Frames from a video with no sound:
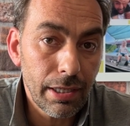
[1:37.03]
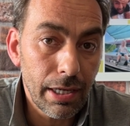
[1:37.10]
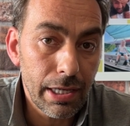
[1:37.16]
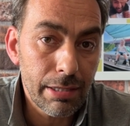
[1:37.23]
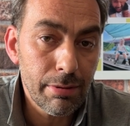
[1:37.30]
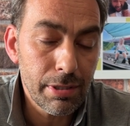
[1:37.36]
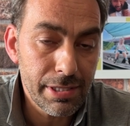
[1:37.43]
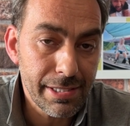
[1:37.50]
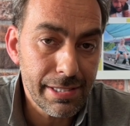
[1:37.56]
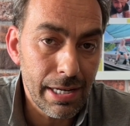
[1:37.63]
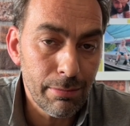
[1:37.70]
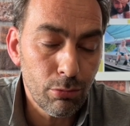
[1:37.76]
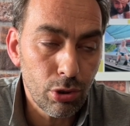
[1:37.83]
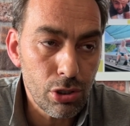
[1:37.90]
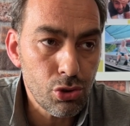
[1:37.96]
araba
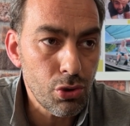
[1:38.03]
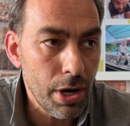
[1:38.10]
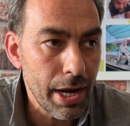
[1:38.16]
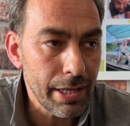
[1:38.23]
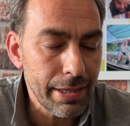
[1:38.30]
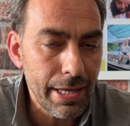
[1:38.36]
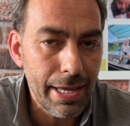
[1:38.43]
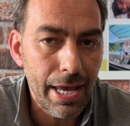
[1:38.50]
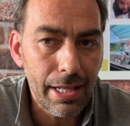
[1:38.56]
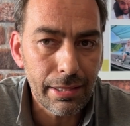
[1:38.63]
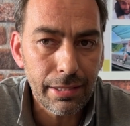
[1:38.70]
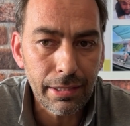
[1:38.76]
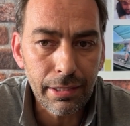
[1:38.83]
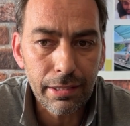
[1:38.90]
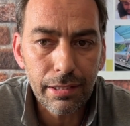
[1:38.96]
İstanbul'u sürerek de
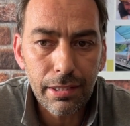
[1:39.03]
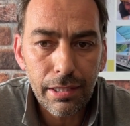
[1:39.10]
geldi.